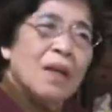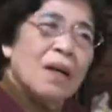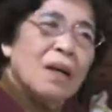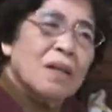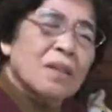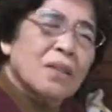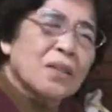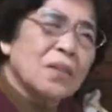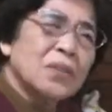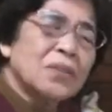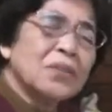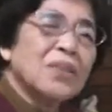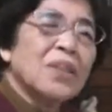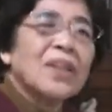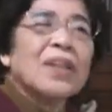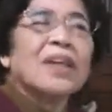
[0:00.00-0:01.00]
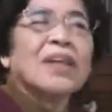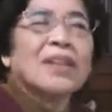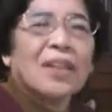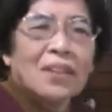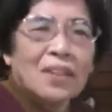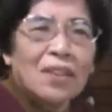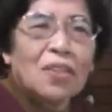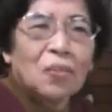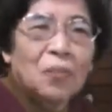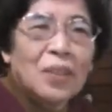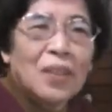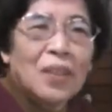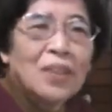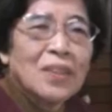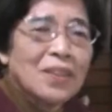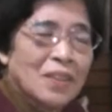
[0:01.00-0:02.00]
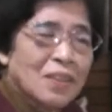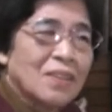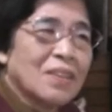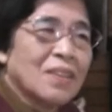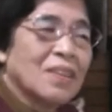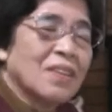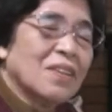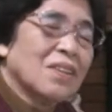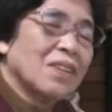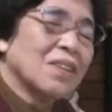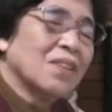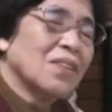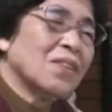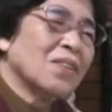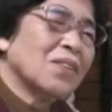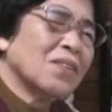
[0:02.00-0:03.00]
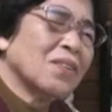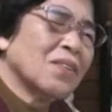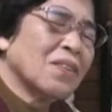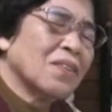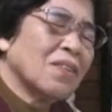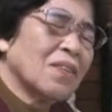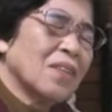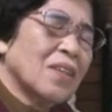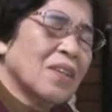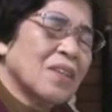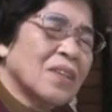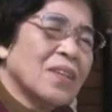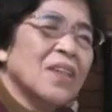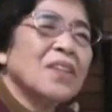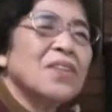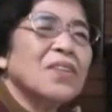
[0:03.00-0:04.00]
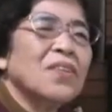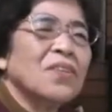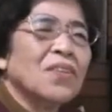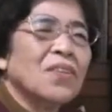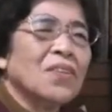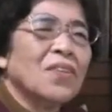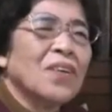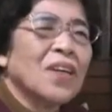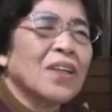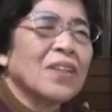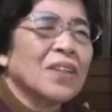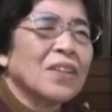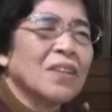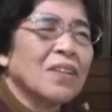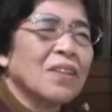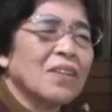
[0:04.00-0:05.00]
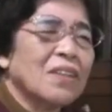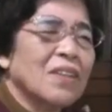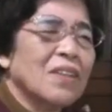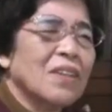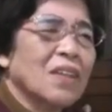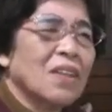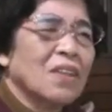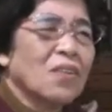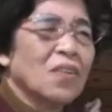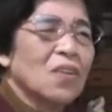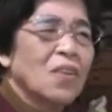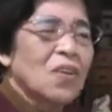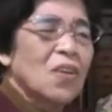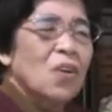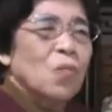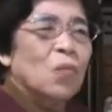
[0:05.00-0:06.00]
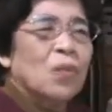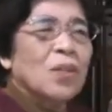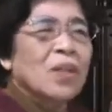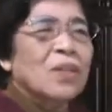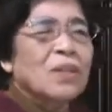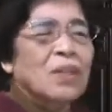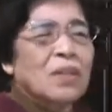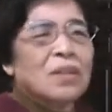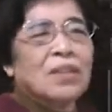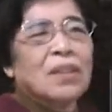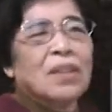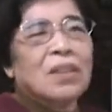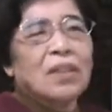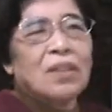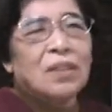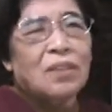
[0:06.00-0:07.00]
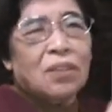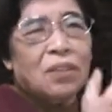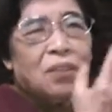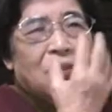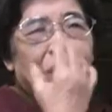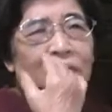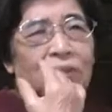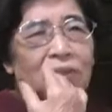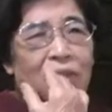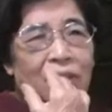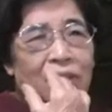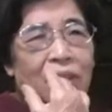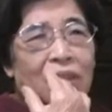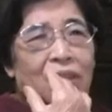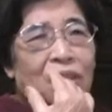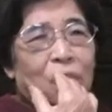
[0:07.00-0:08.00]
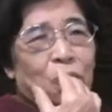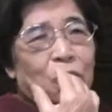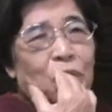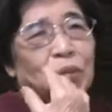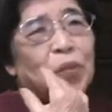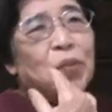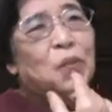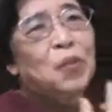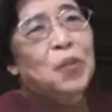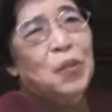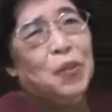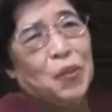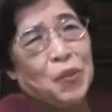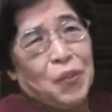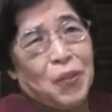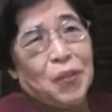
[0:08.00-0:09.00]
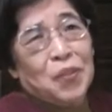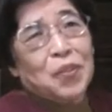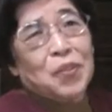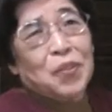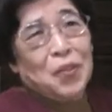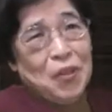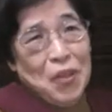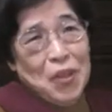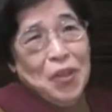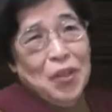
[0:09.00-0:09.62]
あれ長中かなんかだったと思う長崎中長中の3人ほどこう上がってきたらいいんだけどもうなんか疲れ切った表情でねもう憔悴しきってるんですよね